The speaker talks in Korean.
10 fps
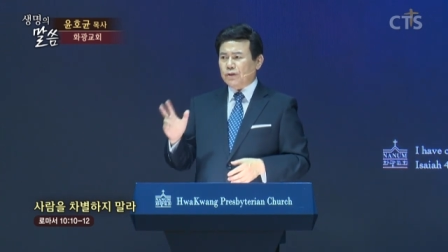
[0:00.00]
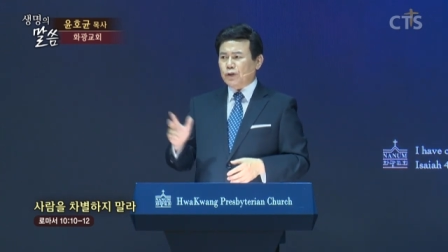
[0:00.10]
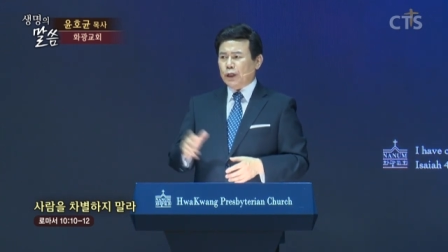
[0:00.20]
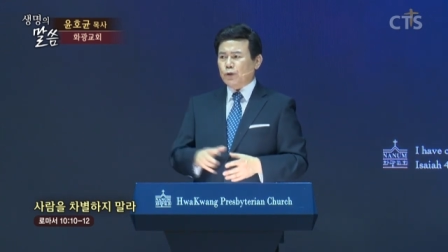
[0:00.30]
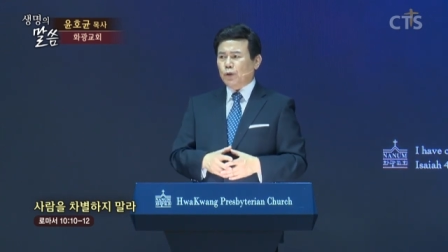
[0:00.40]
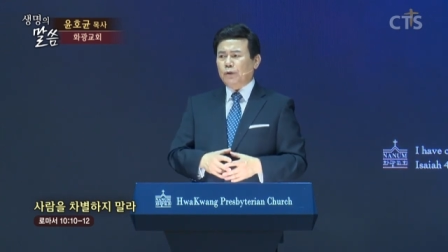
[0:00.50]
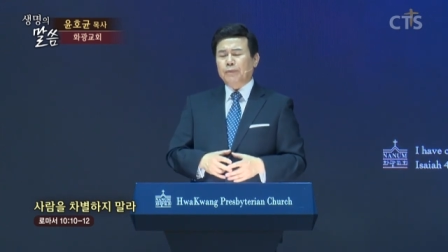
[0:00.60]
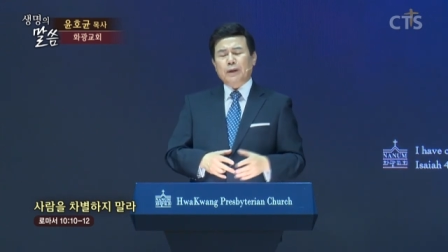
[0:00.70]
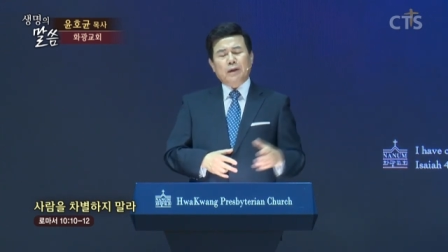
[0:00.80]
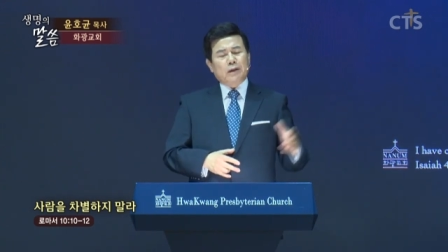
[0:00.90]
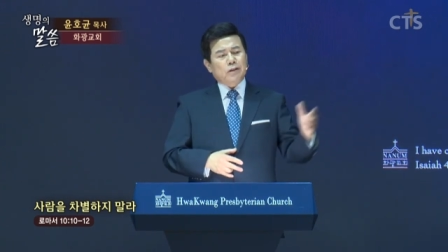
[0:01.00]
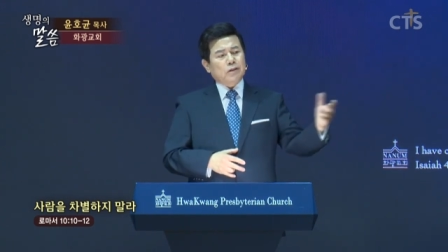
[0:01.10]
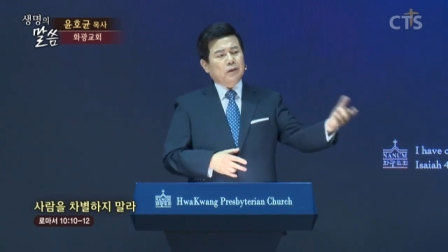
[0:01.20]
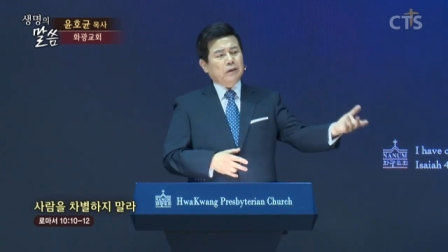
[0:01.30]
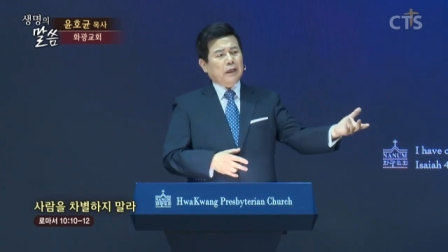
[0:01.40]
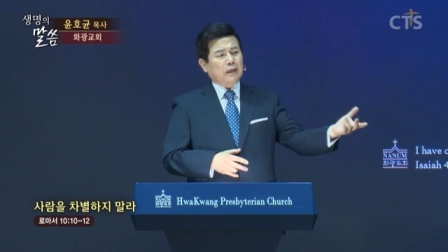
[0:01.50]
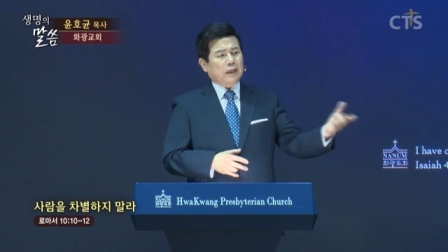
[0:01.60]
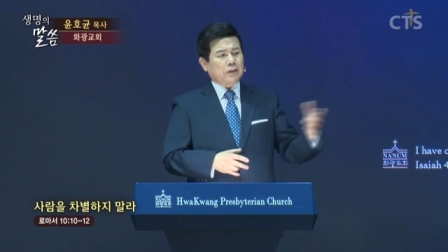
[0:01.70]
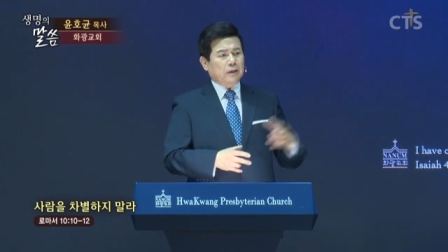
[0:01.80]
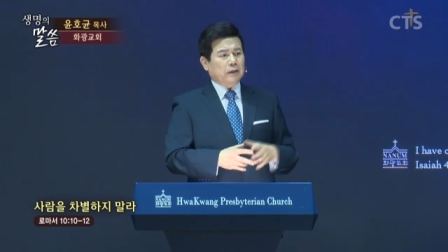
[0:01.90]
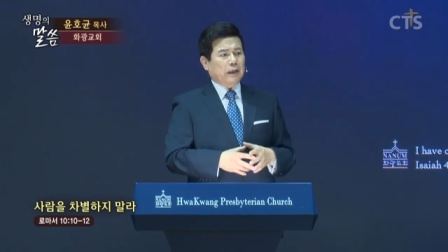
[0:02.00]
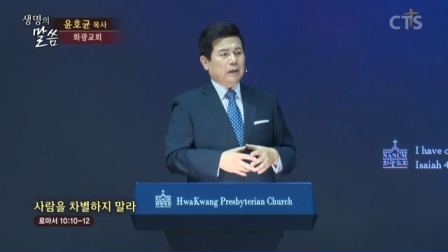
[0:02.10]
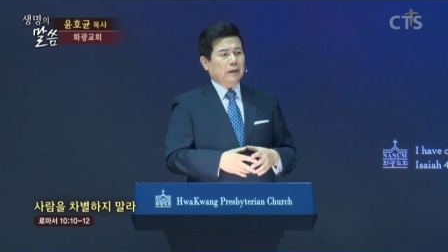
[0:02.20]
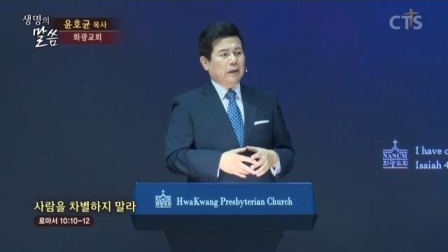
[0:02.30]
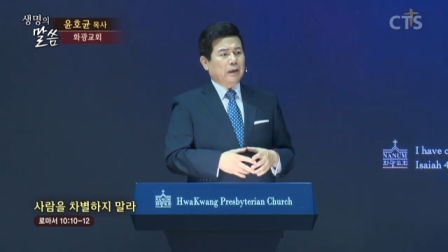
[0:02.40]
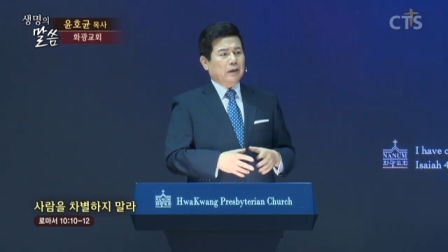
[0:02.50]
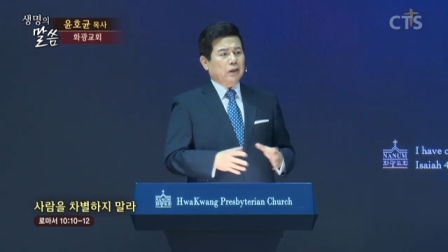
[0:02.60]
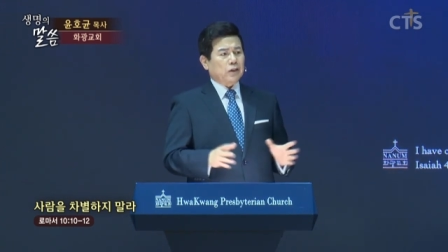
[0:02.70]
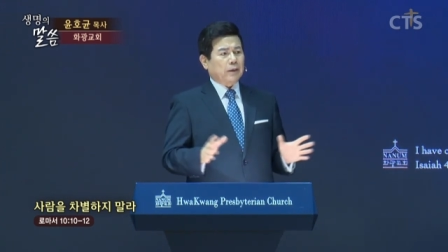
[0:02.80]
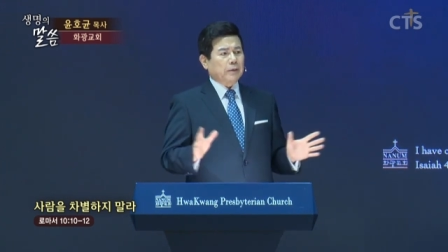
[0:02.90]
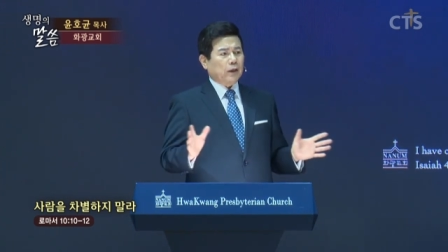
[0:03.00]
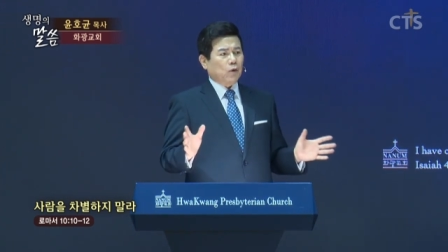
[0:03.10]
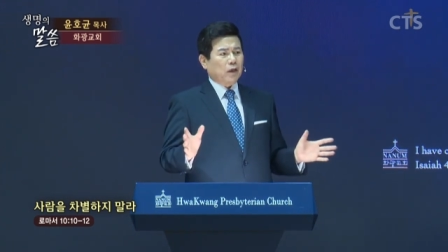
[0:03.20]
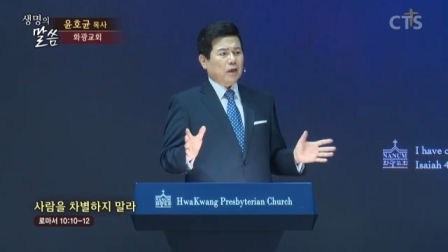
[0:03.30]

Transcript: 최초로 선택을 하실 때 이 사람들이